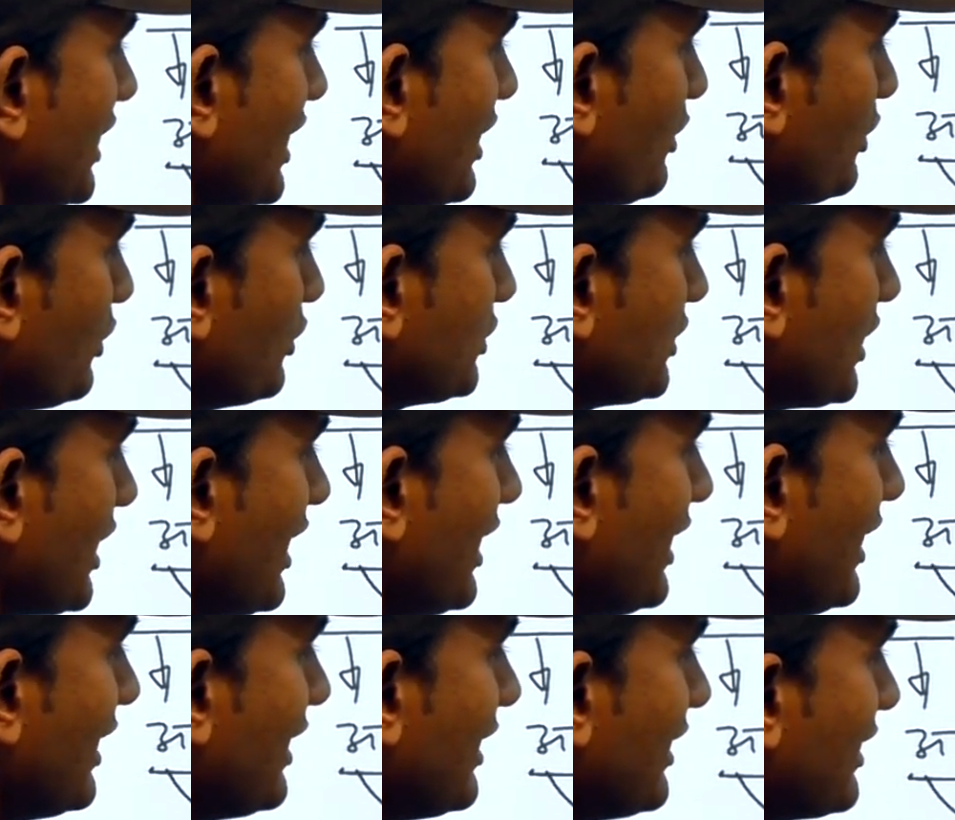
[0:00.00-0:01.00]
क्या होता
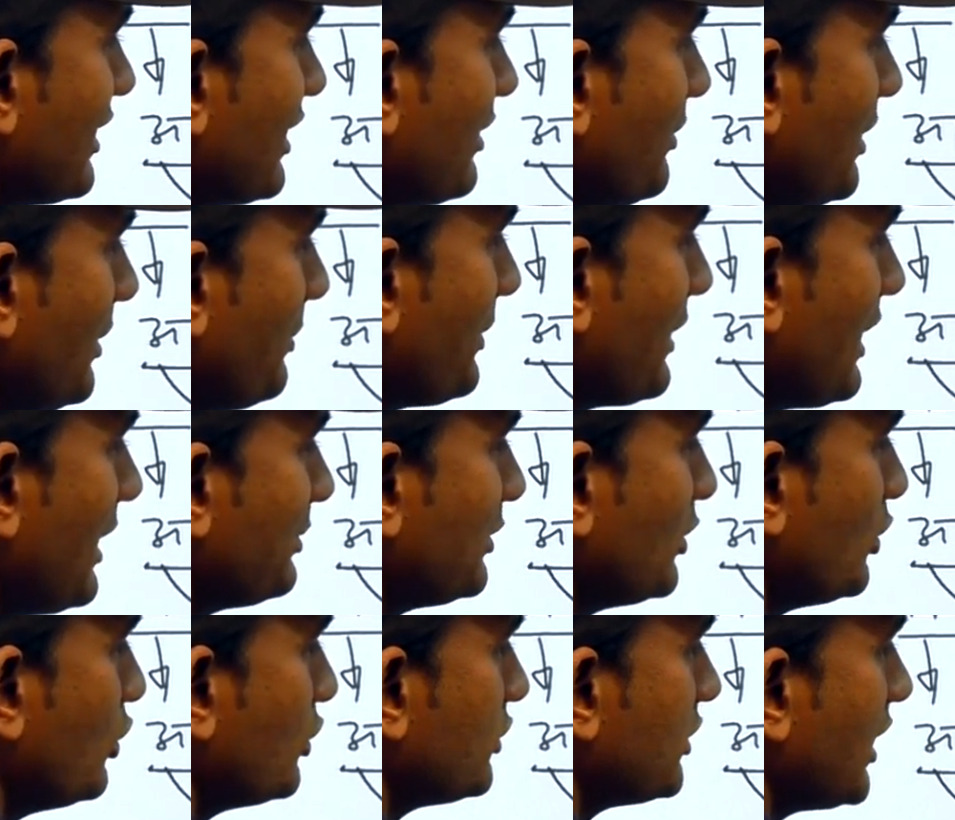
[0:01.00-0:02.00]
है अर हमें प्राप्त
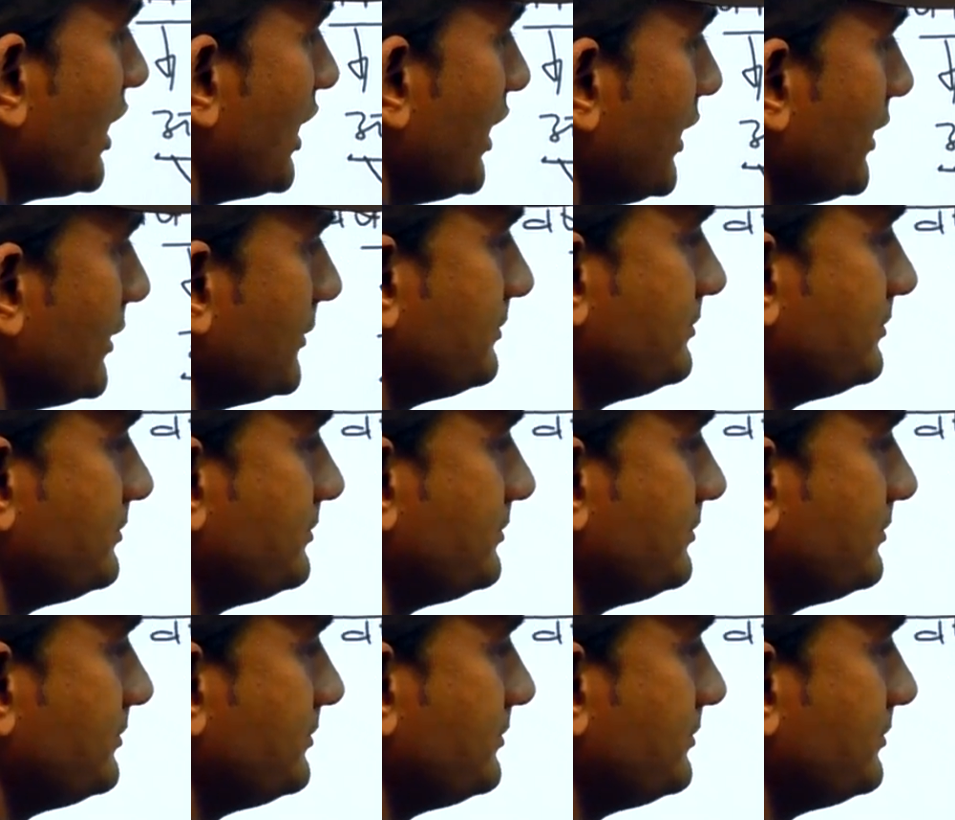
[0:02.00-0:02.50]
होता है